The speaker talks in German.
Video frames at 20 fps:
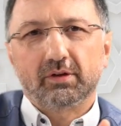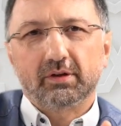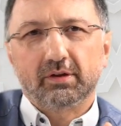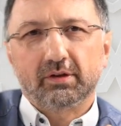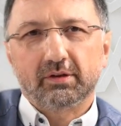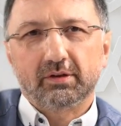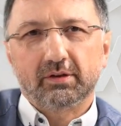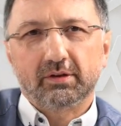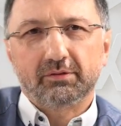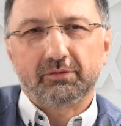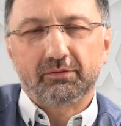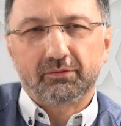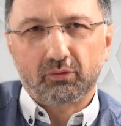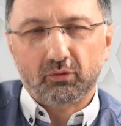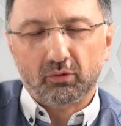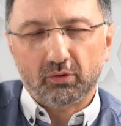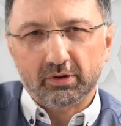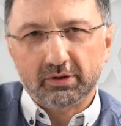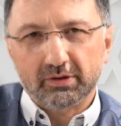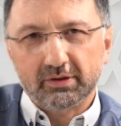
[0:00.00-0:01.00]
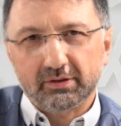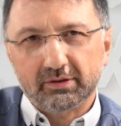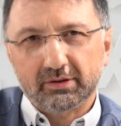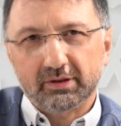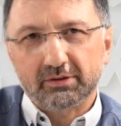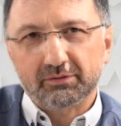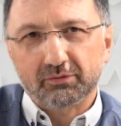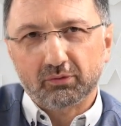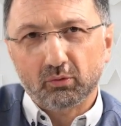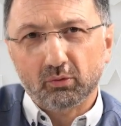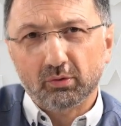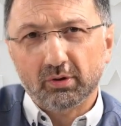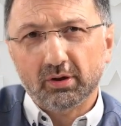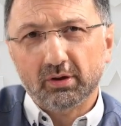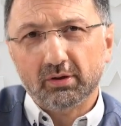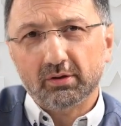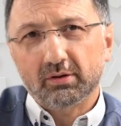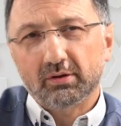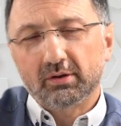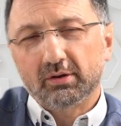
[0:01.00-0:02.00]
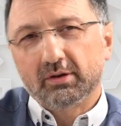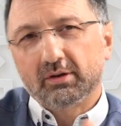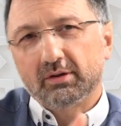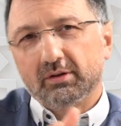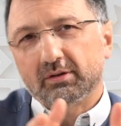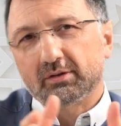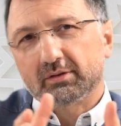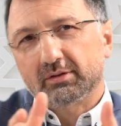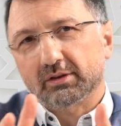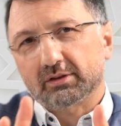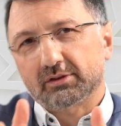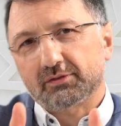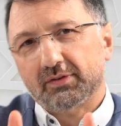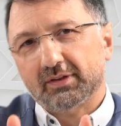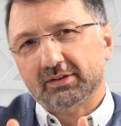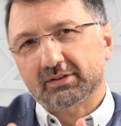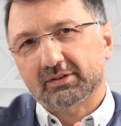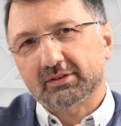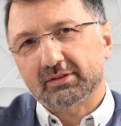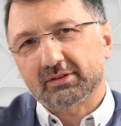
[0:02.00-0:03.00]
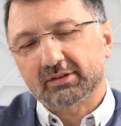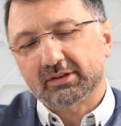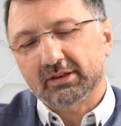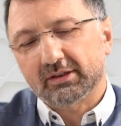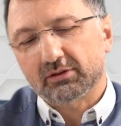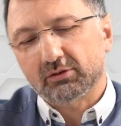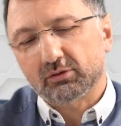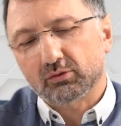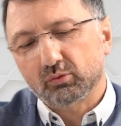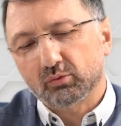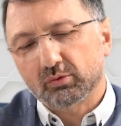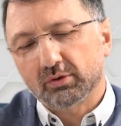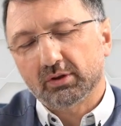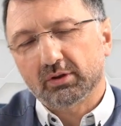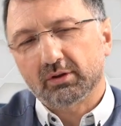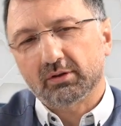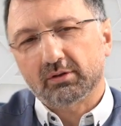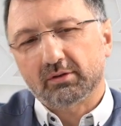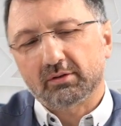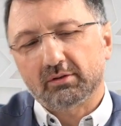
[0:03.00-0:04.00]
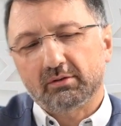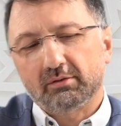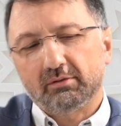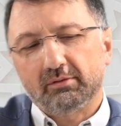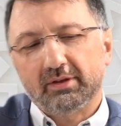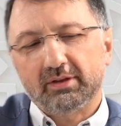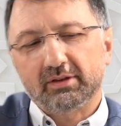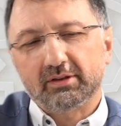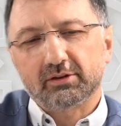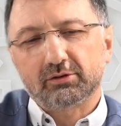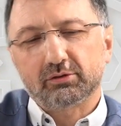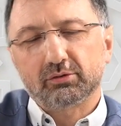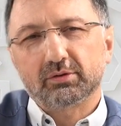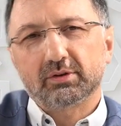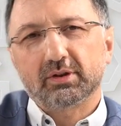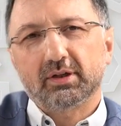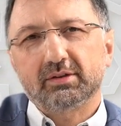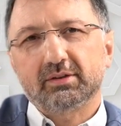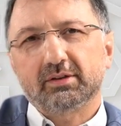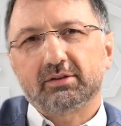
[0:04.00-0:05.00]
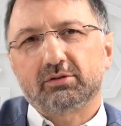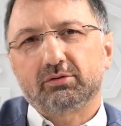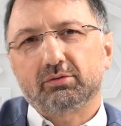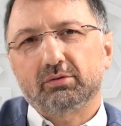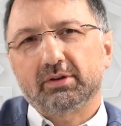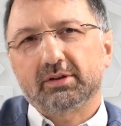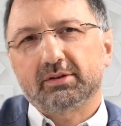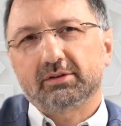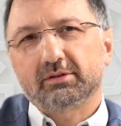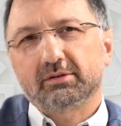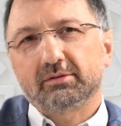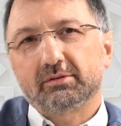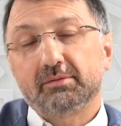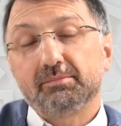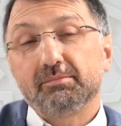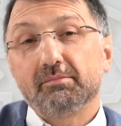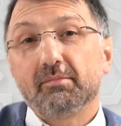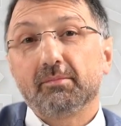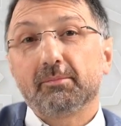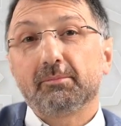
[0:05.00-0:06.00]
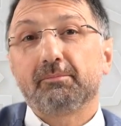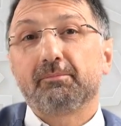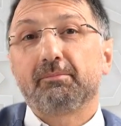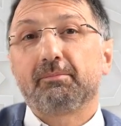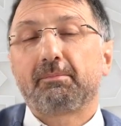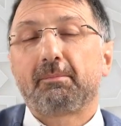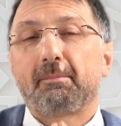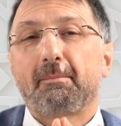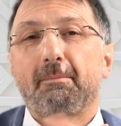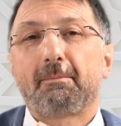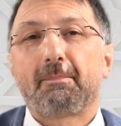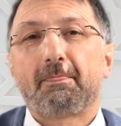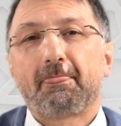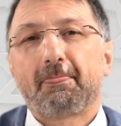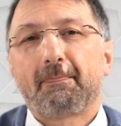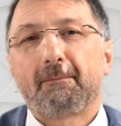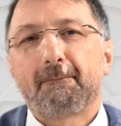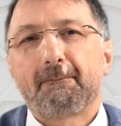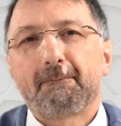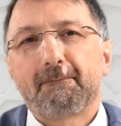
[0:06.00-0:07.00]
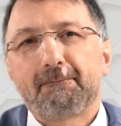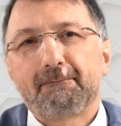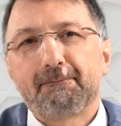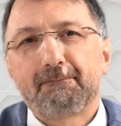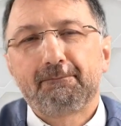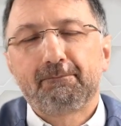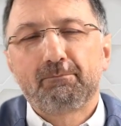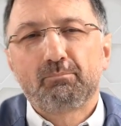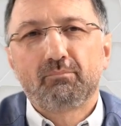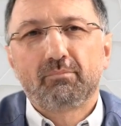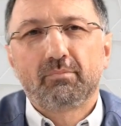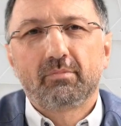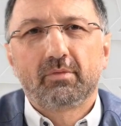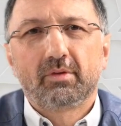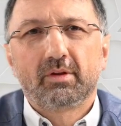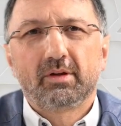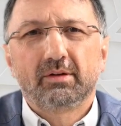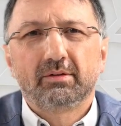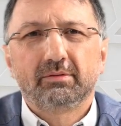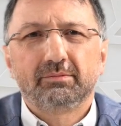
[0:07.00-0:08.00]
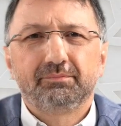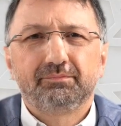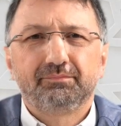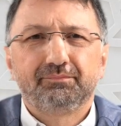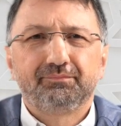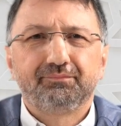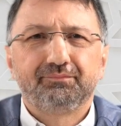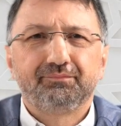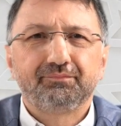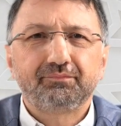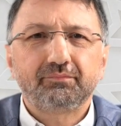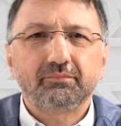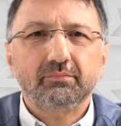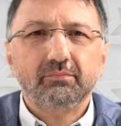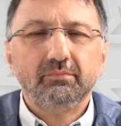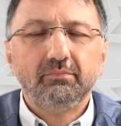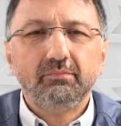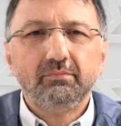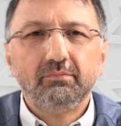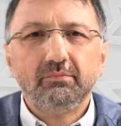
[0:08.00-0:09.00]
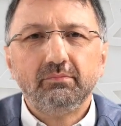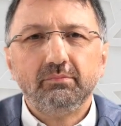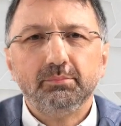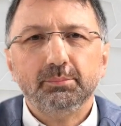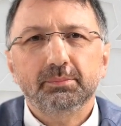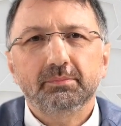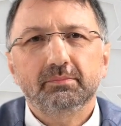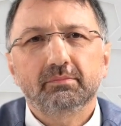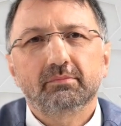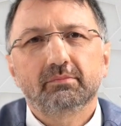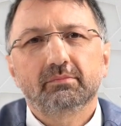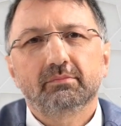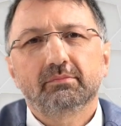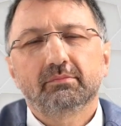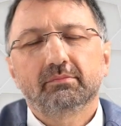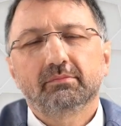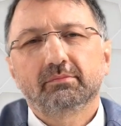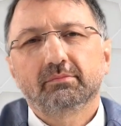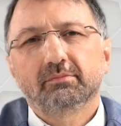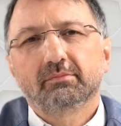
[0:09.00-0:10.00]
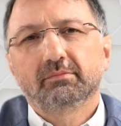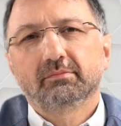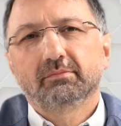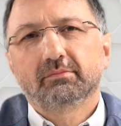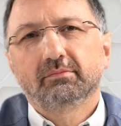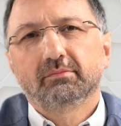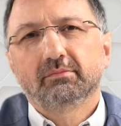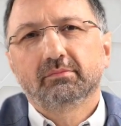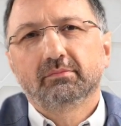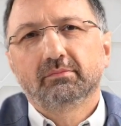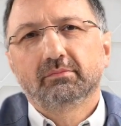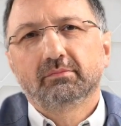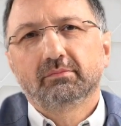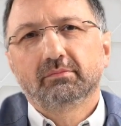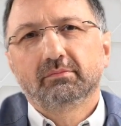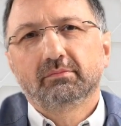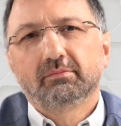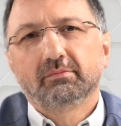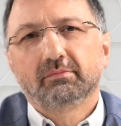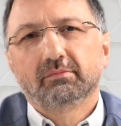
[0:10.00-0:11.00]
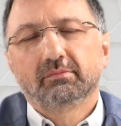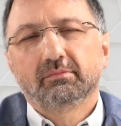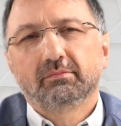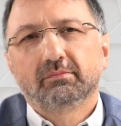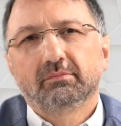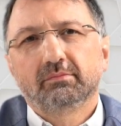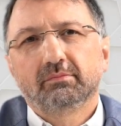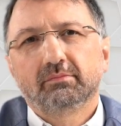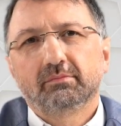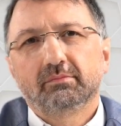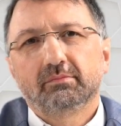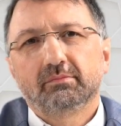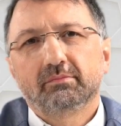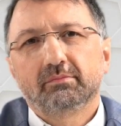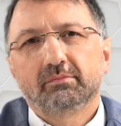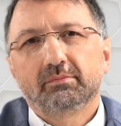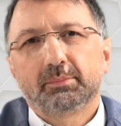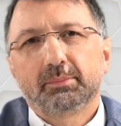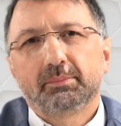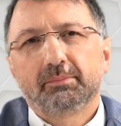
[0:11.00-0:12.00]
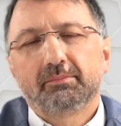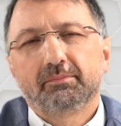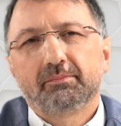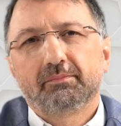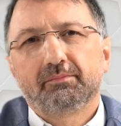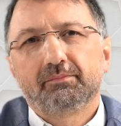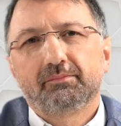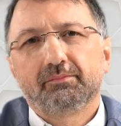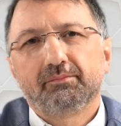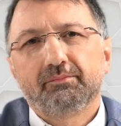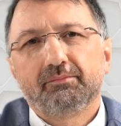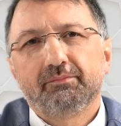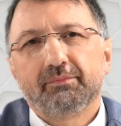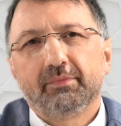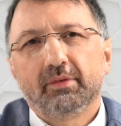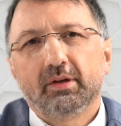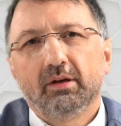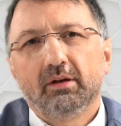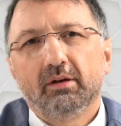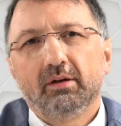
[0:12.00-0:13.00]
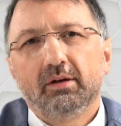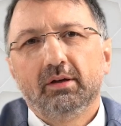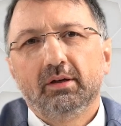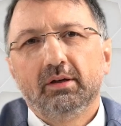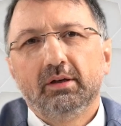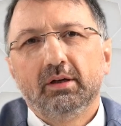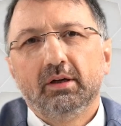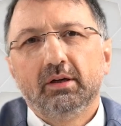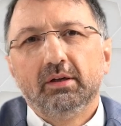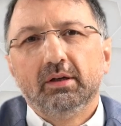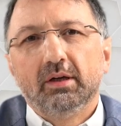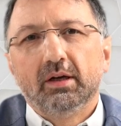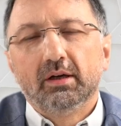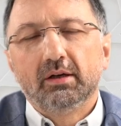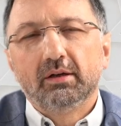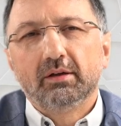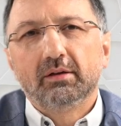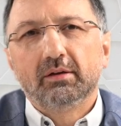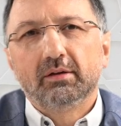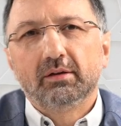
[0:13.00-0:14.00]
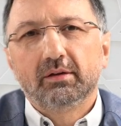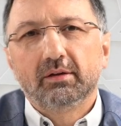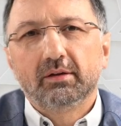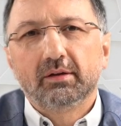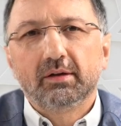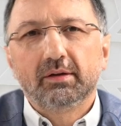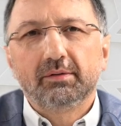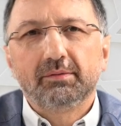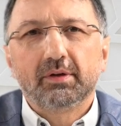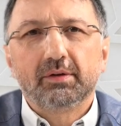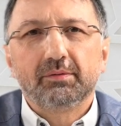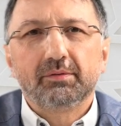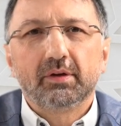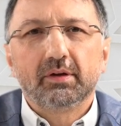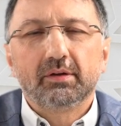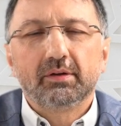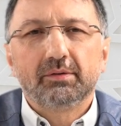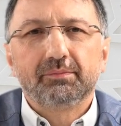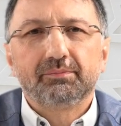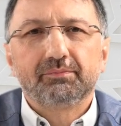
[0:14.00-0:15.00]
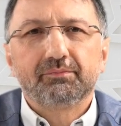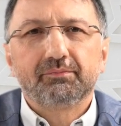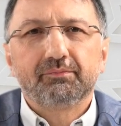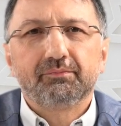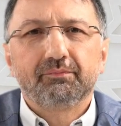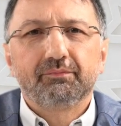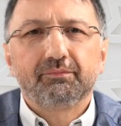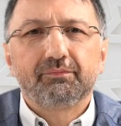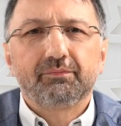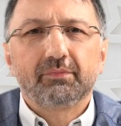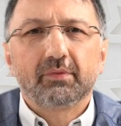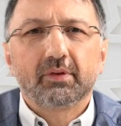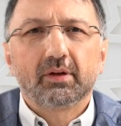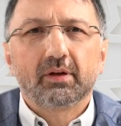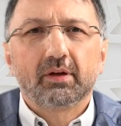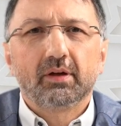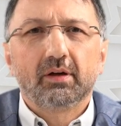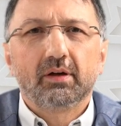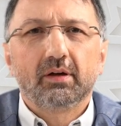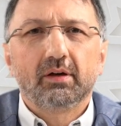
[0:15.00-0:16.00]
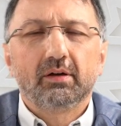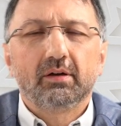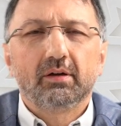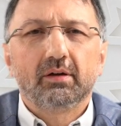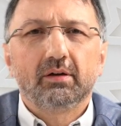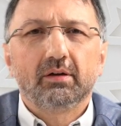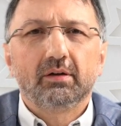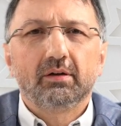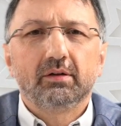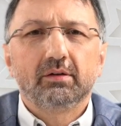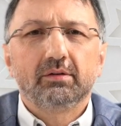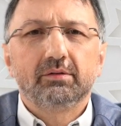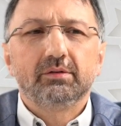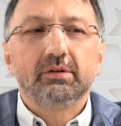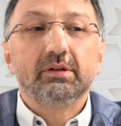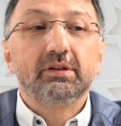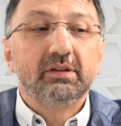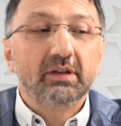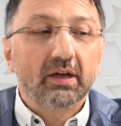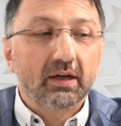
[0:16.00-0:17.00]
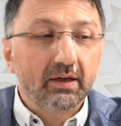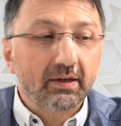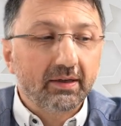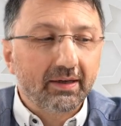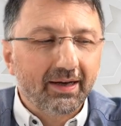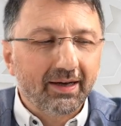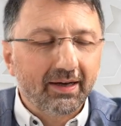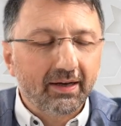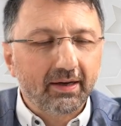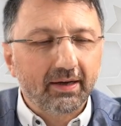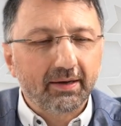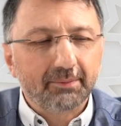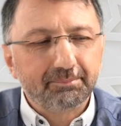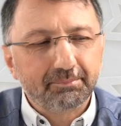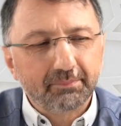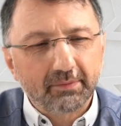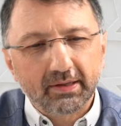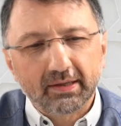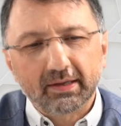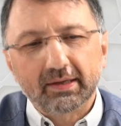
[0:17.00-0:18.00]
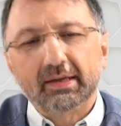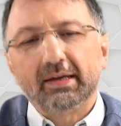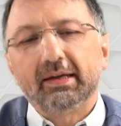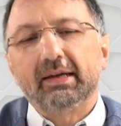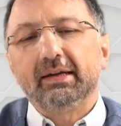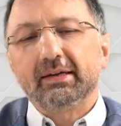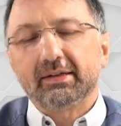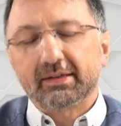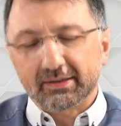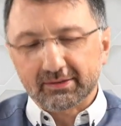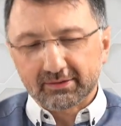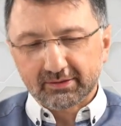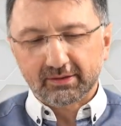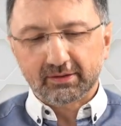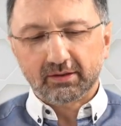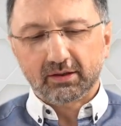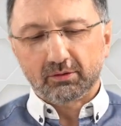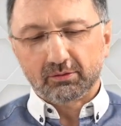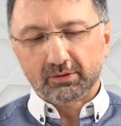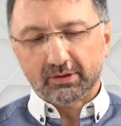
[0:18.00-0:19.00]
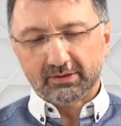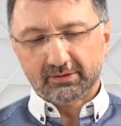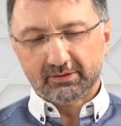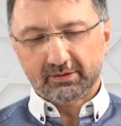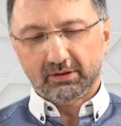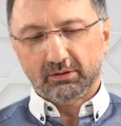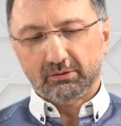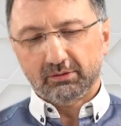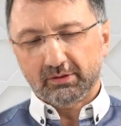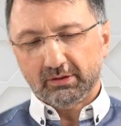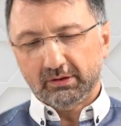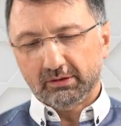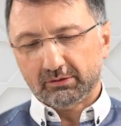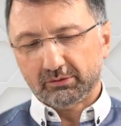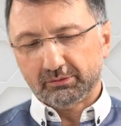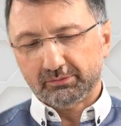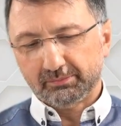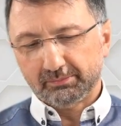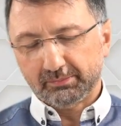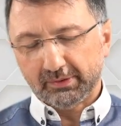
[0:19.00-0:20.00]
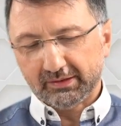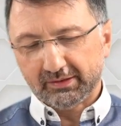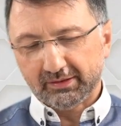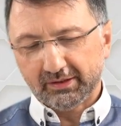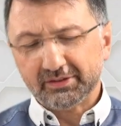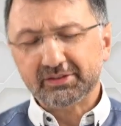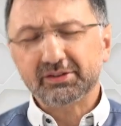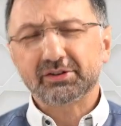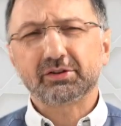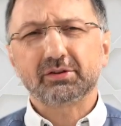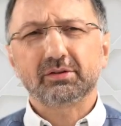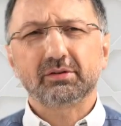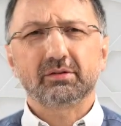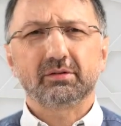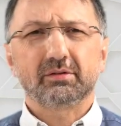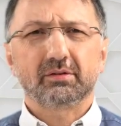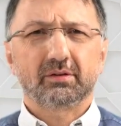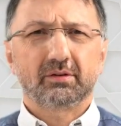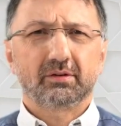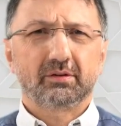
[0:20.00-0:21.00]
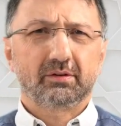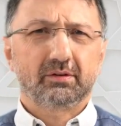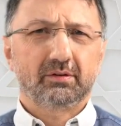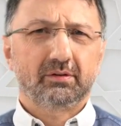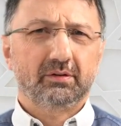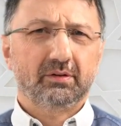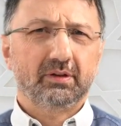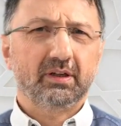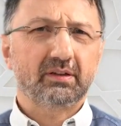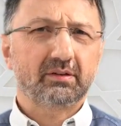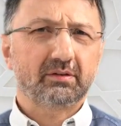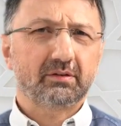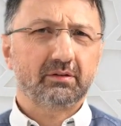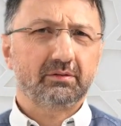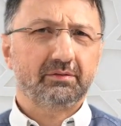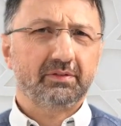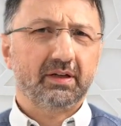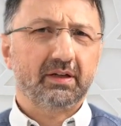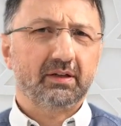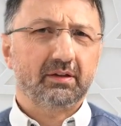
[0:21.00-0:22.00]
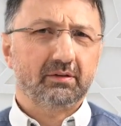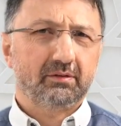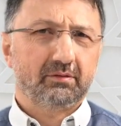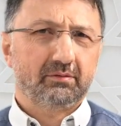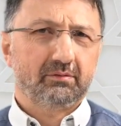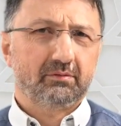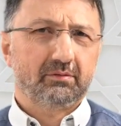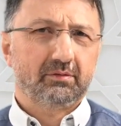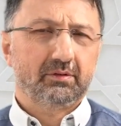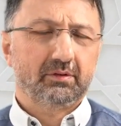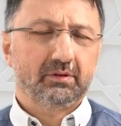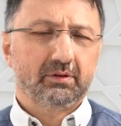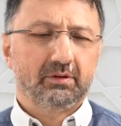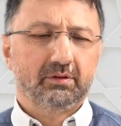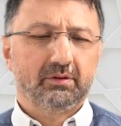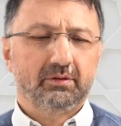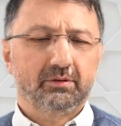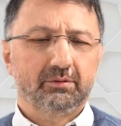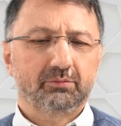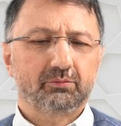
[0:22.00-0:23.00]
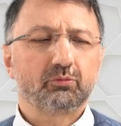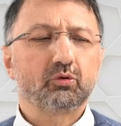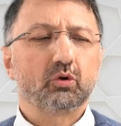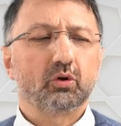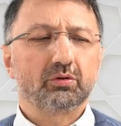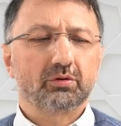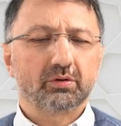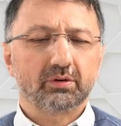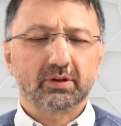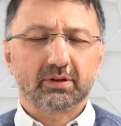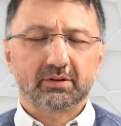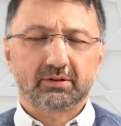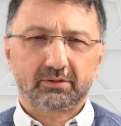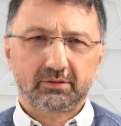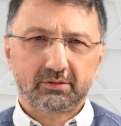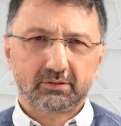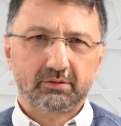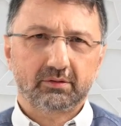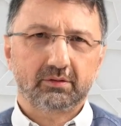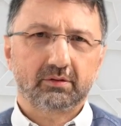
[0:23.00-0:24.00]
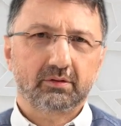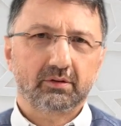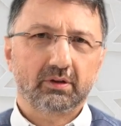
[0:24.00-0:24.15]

äh, vor, geht vor, das Fasten geht nur wenn die Gesundheit es zulässt. Das heißt aber auch so klimatisch bedingte Zustände, wie wenn es ein heißes Sommer wäre, ne? das Fasten? Es gab ja auch so Fälle, wo dann ähm, Menschen auch gestorben sind, weil, ja. weil, es einfach zu heiß war. Ganz genau, ganz genau. Also bei kritischen äh, Hitzewellen äh, könnte das